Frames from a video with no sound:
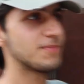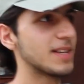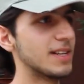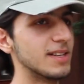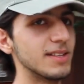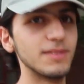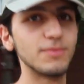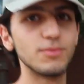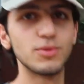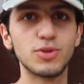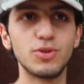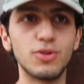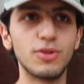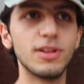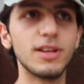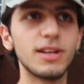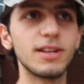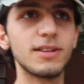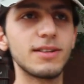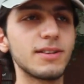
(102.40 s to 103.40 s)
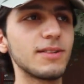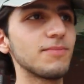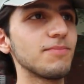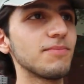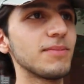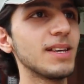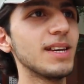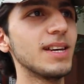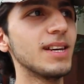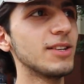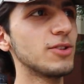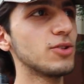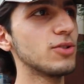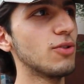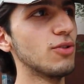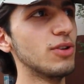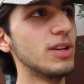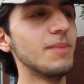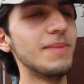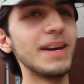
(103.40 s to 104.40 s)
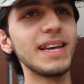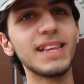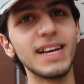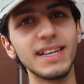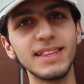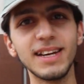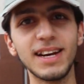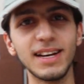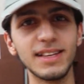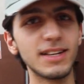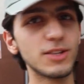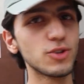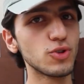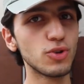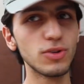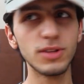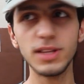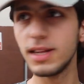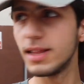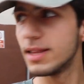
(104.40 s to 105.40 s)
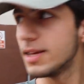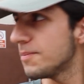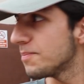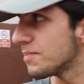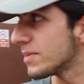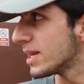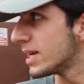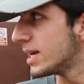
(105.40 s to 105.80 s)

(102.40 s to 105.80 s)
Yani sorular öyle beklendiği kadar zor değildi.